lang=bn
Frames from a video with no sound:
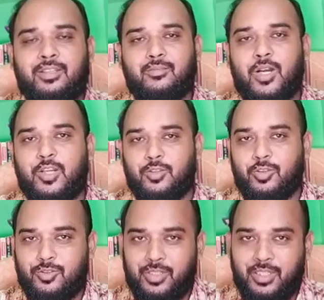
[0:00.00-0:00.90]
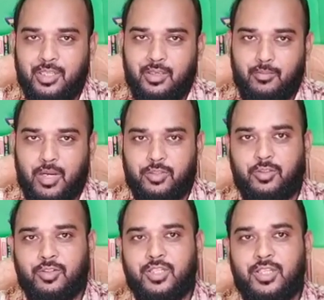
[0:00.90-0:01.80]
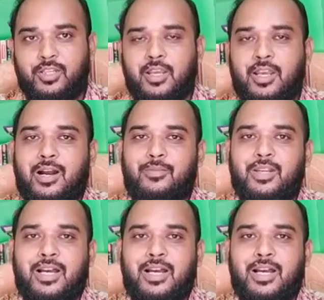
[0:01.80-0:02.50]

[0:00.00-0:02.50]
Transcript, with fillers: ভারতীয় দর্শনে ভারতীয় দর্শনের আমরা